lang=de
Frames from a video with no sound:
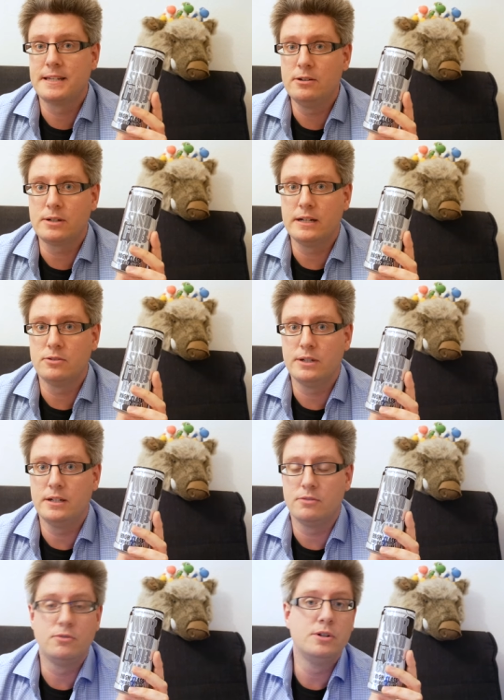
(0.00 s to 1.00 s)

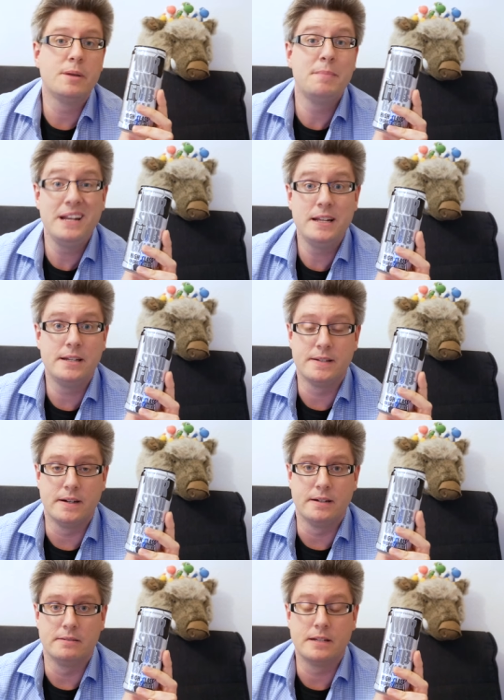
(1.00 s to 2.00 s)
Kilokalorien auf 100
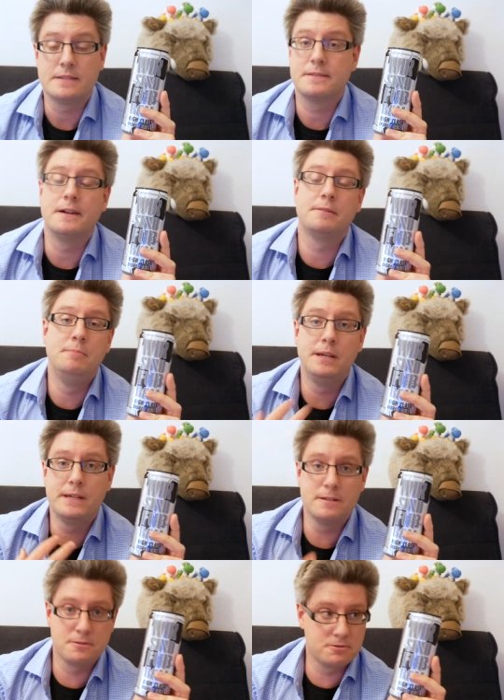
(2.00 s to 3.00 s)
Milliliter. Das sagt mir
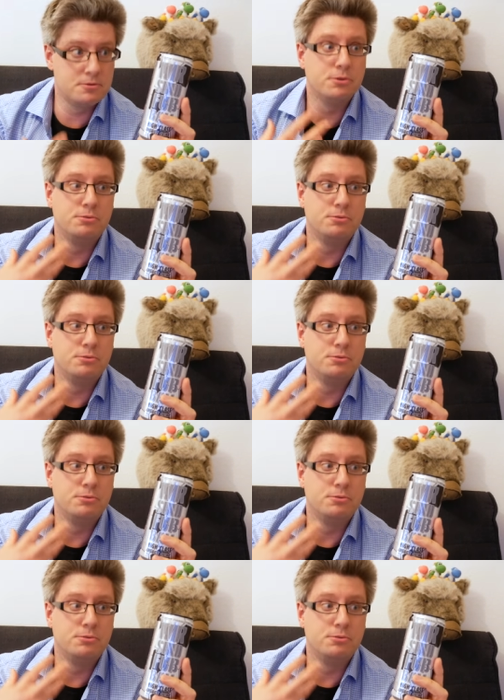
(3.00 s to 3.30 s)
jetzt,